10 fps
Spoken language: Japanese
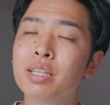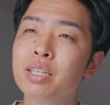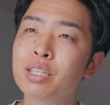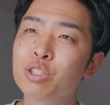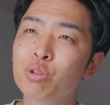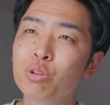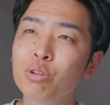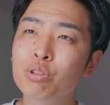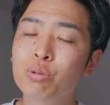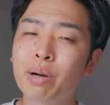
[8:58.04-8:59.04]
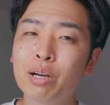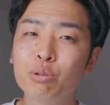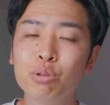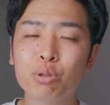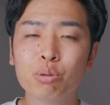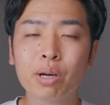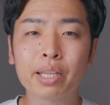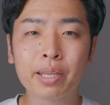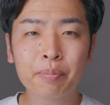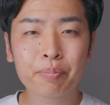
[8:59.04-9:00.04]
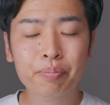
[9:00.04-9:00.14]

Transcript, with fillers: いや、ちょっとそのマウントとかね、